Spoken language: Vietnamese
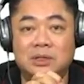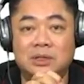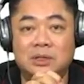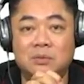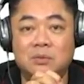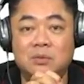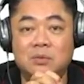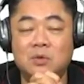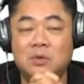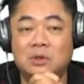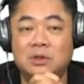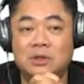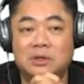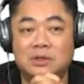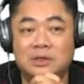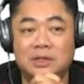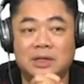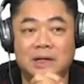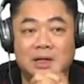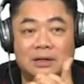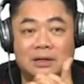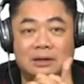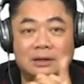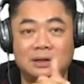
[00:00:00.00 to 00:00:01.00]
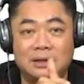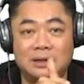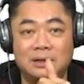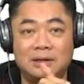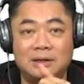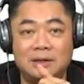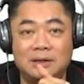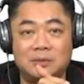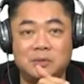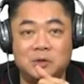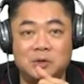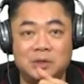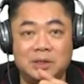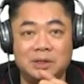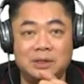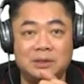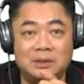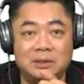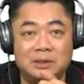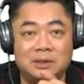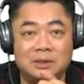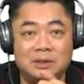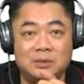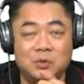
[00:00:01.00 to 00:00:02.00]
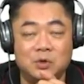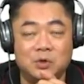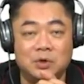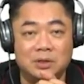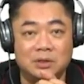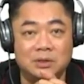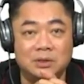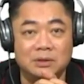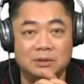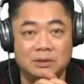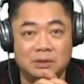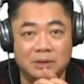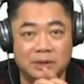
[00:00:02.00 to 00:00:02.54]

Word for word: thì không mua được gì ạ đấy là một tin hơi buồn